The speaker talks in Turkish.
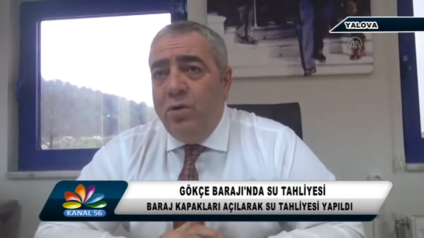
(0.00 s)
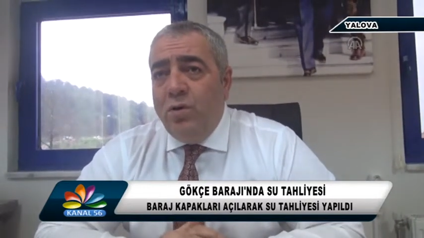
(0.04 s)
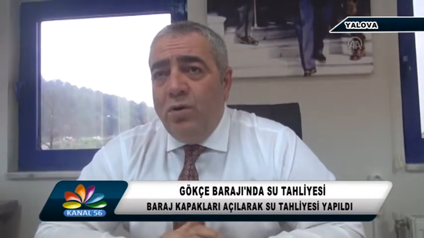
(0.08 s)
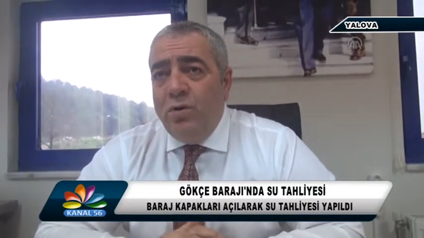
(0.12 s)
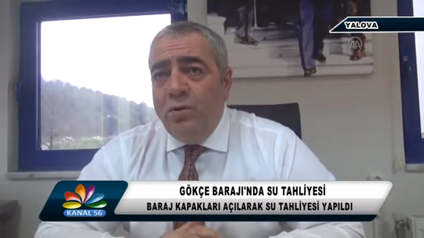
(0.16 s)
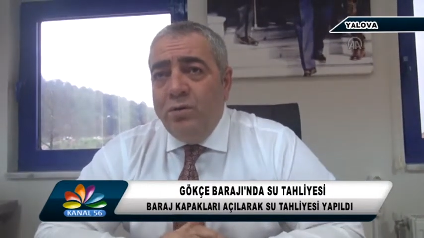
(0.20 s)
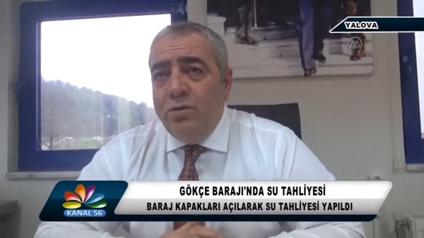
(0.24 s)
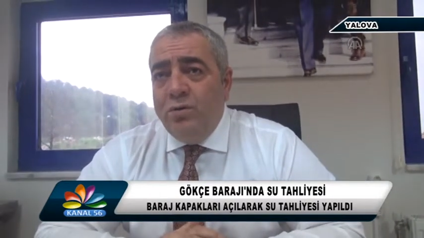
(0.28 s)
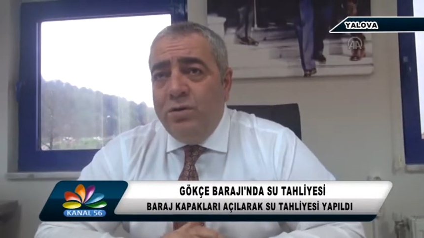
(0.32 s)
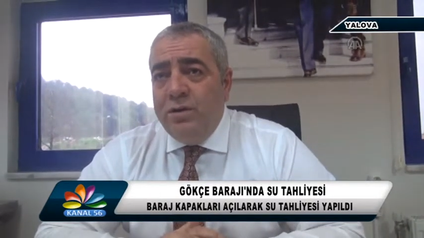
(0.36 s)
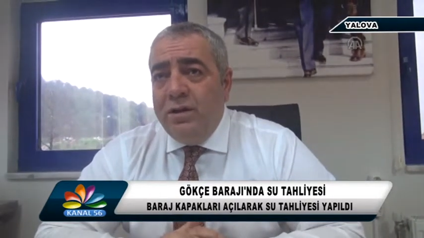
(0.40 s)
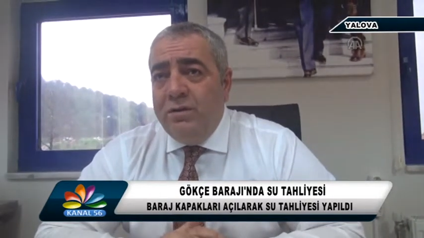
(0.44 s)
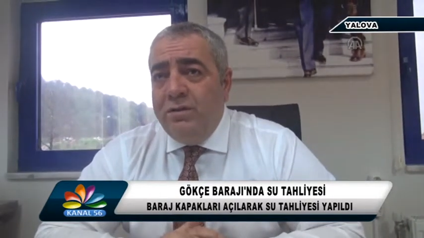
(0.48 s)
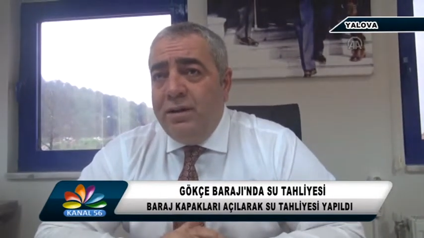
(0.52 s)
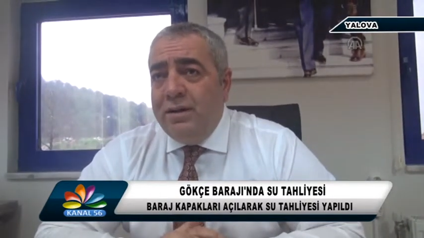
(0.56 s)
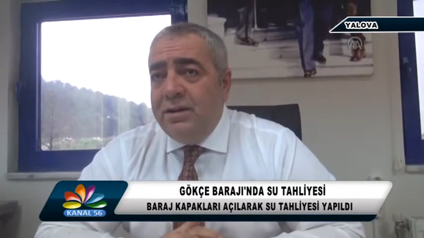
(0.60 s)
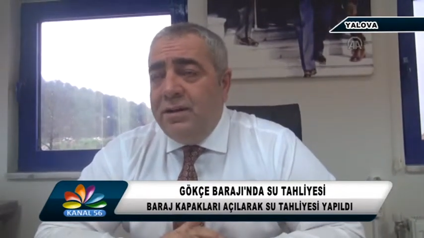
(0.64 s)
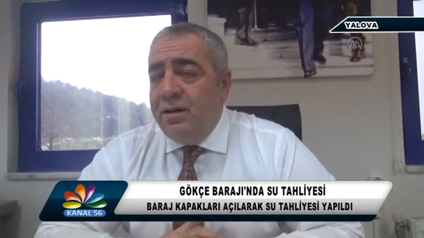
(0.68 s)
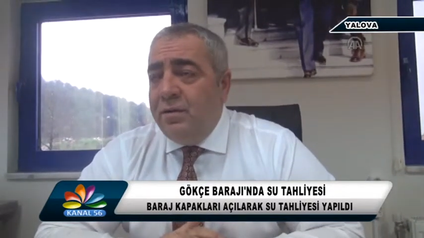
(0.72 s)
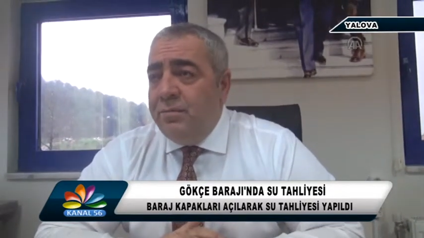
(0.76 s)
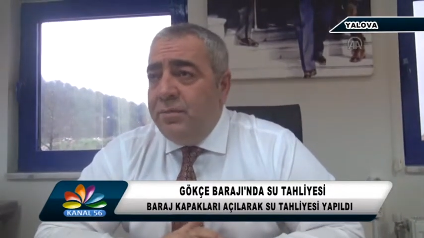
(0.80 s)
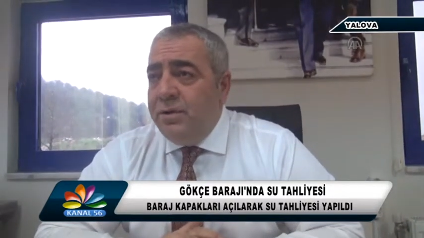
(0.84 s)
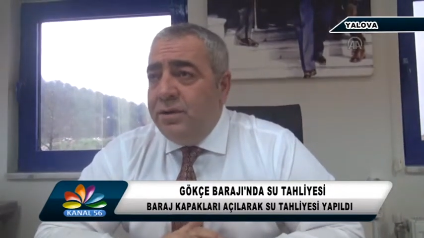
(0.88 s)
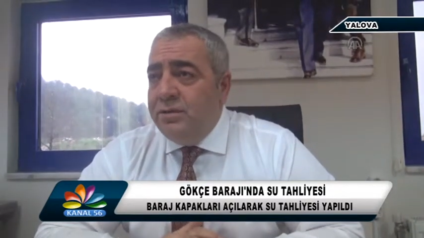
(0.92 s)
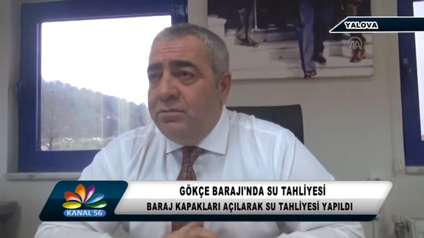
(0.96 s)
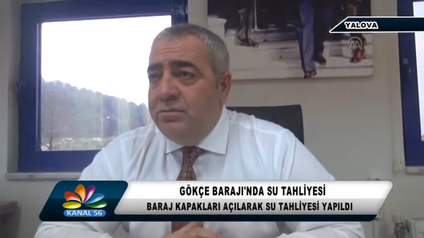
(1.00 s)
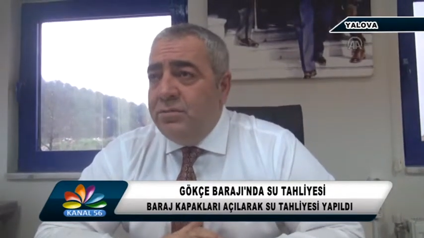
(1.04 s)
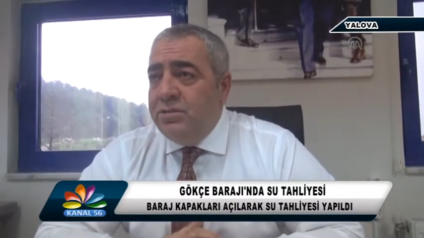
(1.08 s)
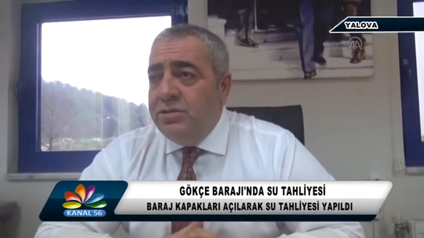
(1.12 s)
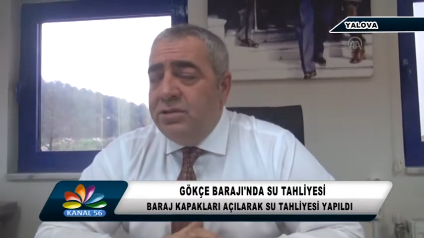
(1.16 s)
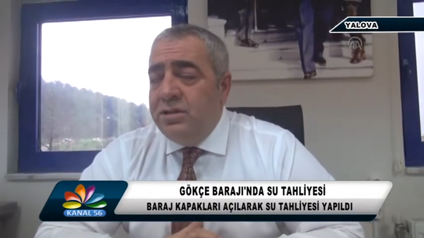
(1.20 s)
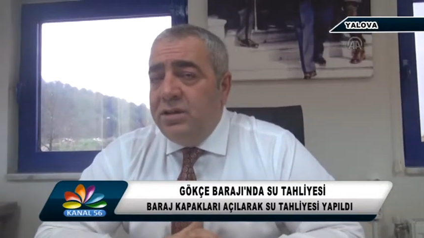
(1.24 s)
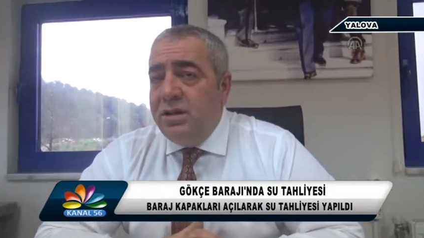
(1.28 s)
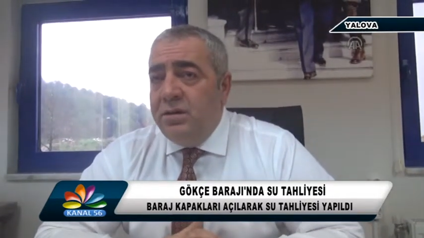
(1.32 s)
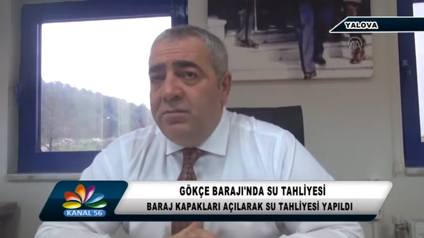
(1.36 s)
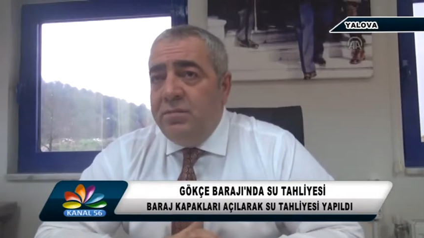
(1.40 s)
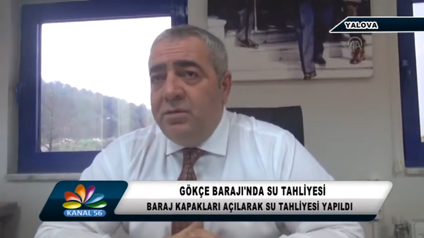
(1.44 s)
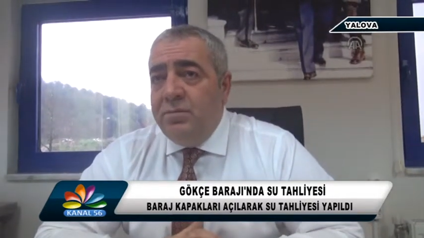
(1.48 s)
10 gün evvel
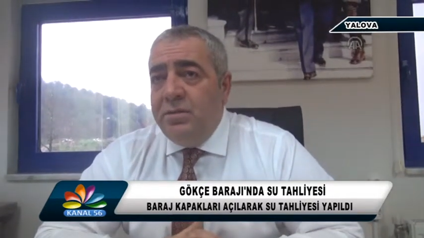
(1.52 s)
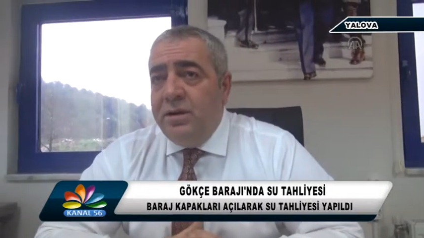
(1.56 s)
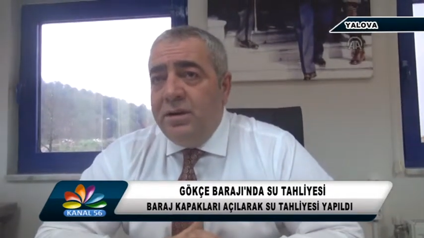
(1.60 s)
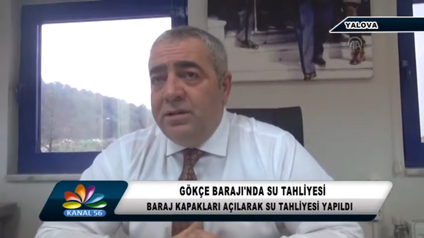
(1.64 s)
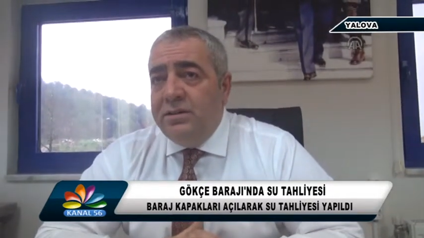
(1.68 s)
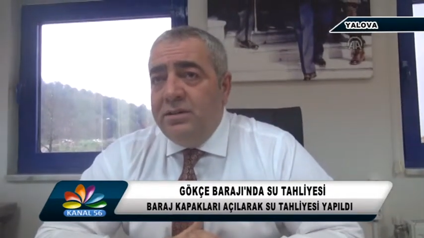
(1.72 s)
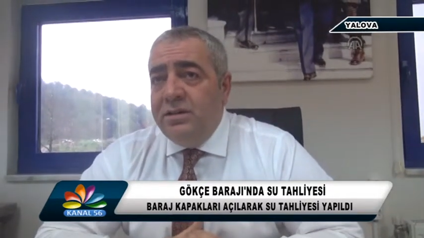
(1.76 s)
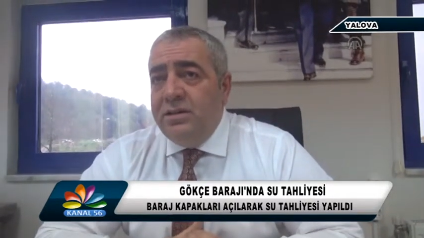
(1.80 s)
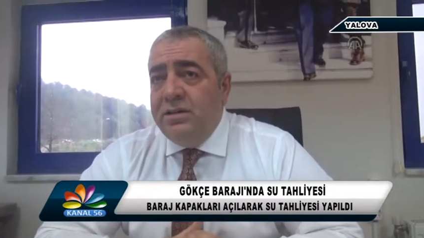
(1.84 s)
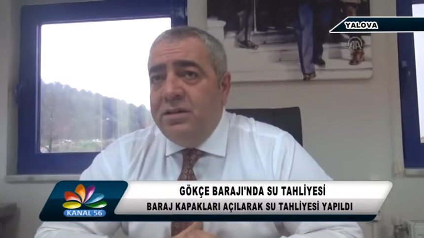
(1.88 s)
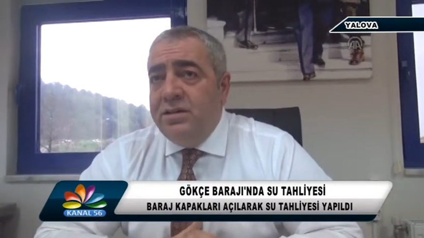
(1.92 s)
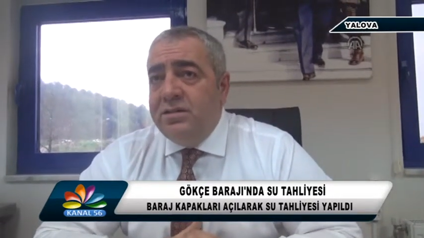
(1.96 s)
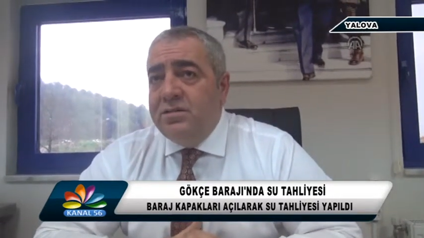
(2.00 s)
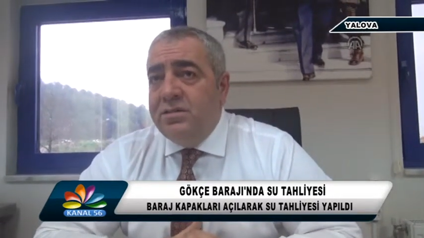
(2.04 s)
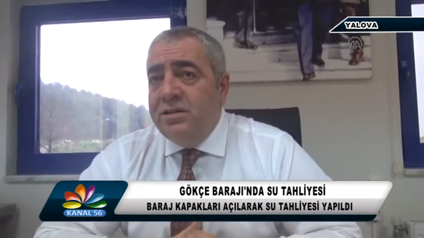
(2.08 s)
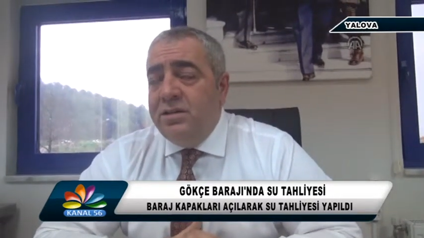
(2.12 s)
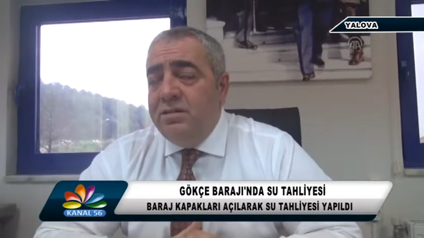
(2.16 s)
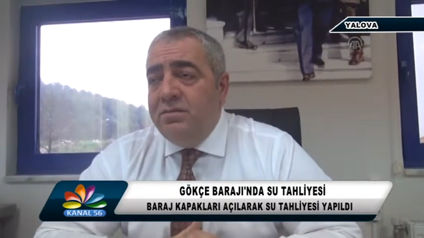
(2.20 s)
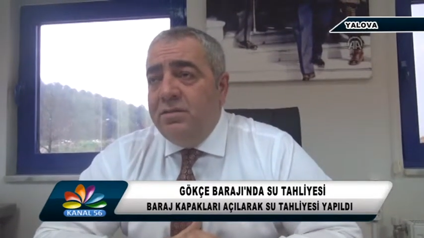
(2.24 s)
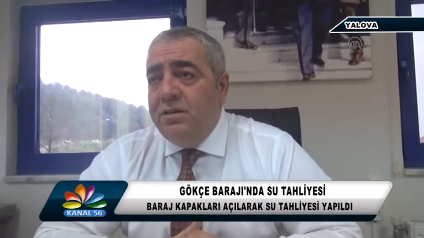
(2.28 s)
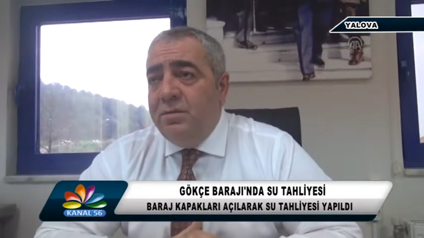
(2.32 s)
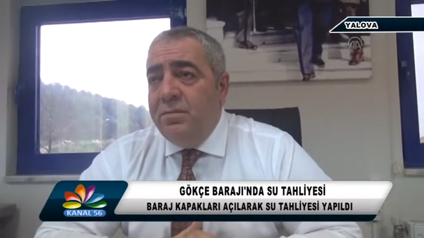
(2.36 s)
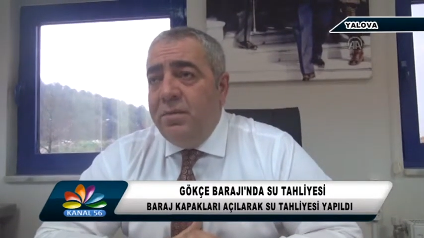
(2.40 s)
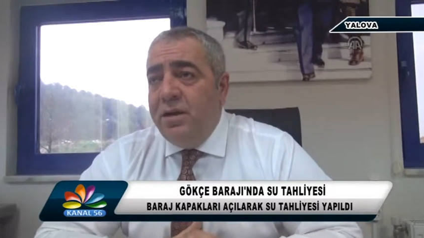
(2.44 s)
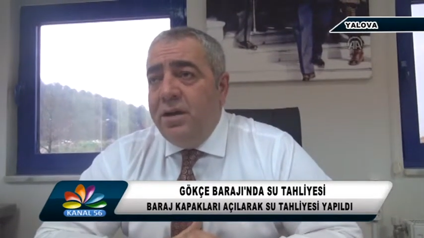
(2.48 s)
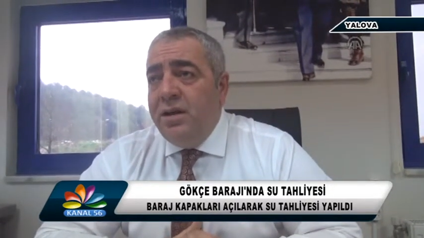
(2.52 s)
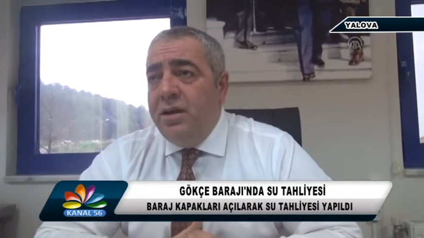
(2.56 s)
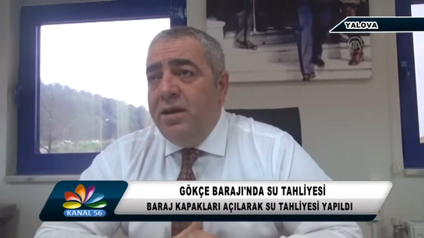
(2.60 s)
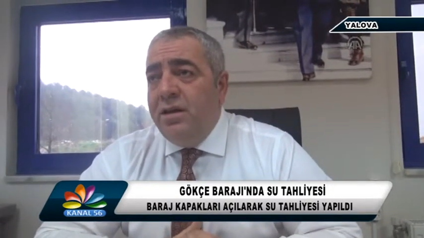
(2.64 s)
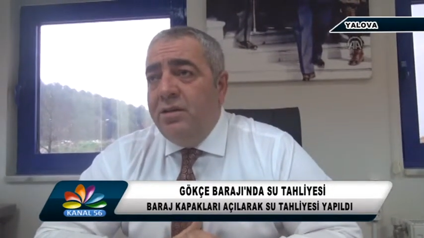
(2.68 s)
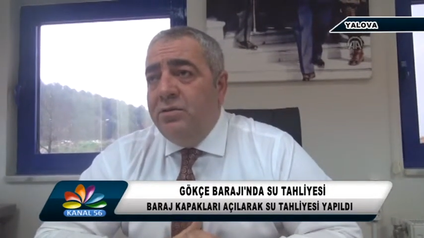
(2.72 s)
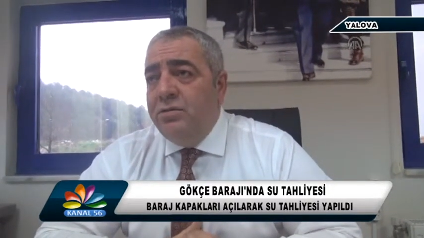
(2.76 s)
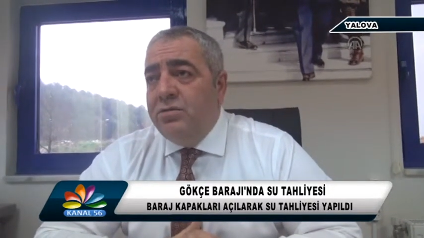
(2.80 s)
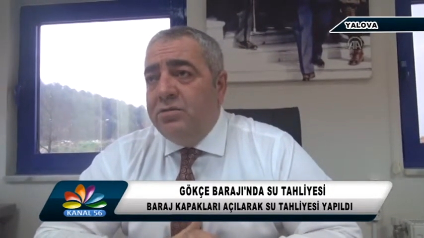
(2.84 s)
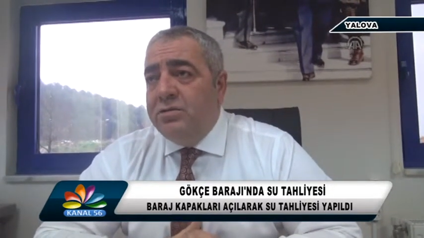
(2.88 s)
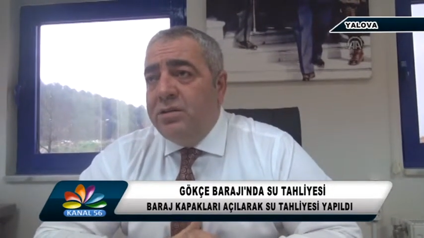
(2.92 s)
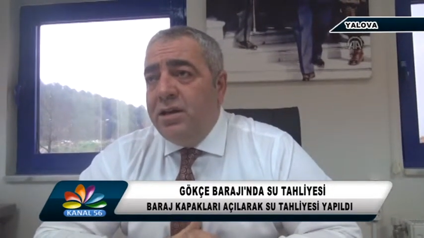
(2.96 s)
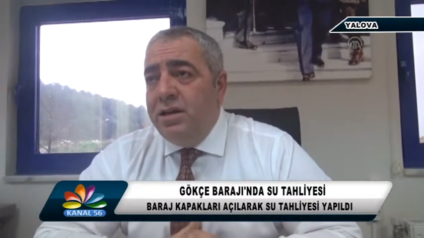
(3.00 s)
kapatmıştık ama baktık ki seviye
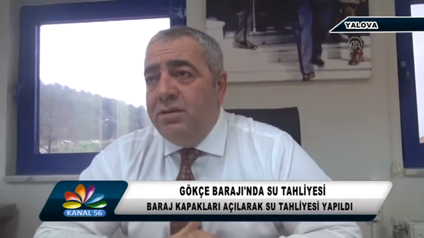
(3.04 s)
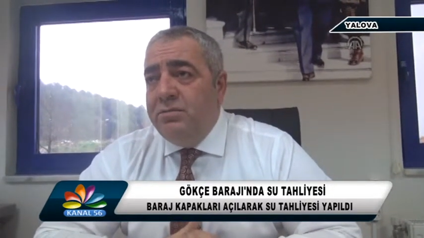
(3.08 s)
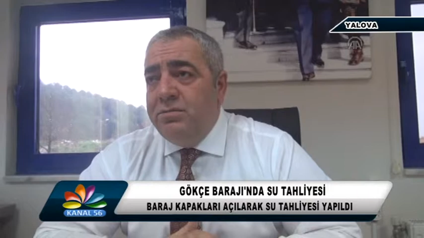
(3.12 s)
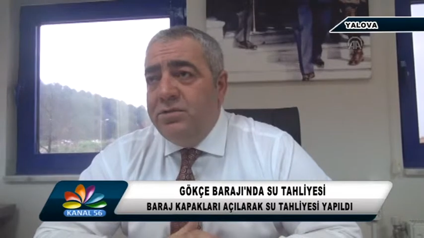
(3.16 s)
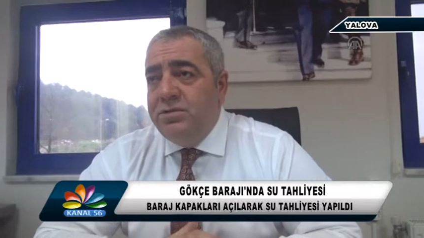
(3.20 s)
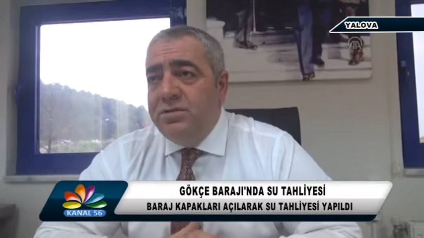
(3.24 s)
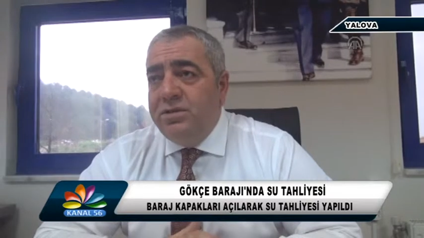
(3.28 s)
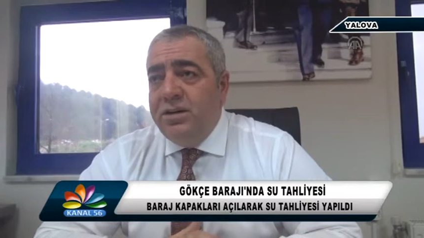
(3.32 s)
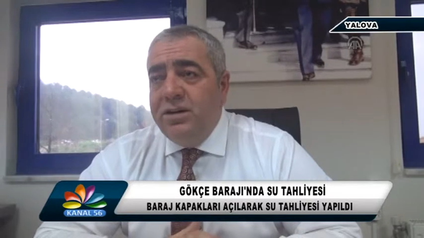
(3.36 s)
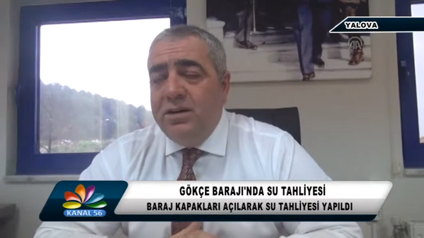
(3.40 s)
bayağı yükselmiş.